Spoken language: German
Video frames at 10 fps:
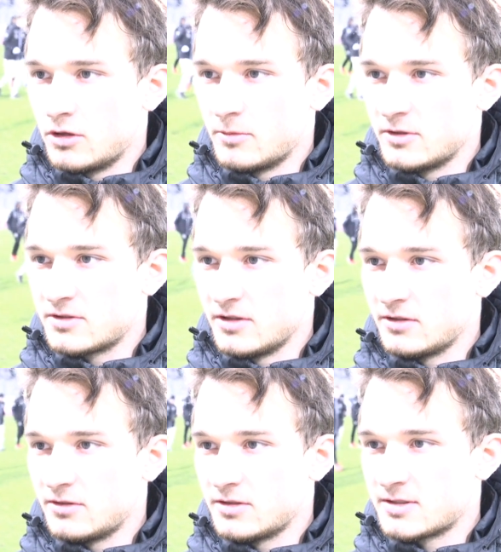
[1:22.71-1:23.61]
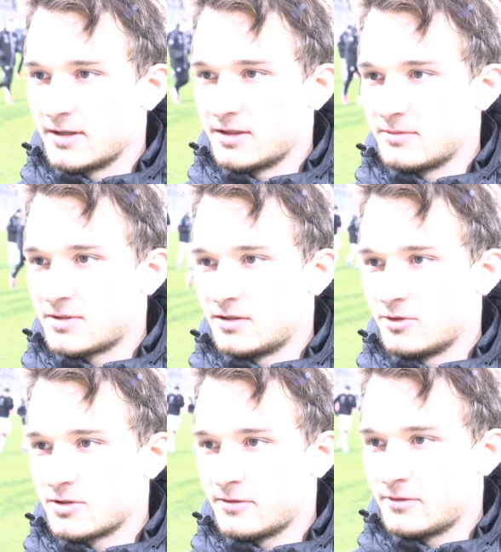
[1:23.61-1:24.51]
haben wir das Ding dann in der zweiten Halbzeit nach
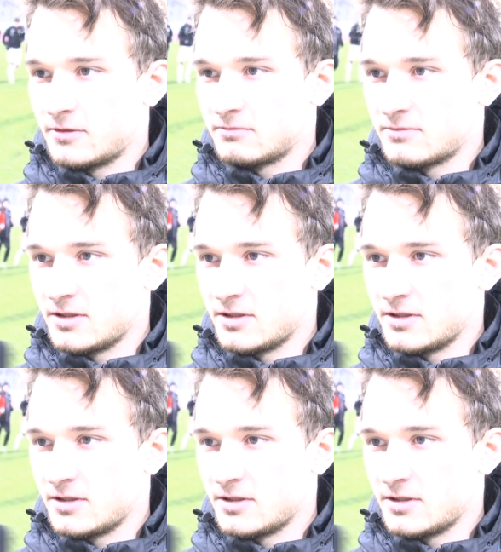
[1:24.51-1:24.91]
Hause gefahren.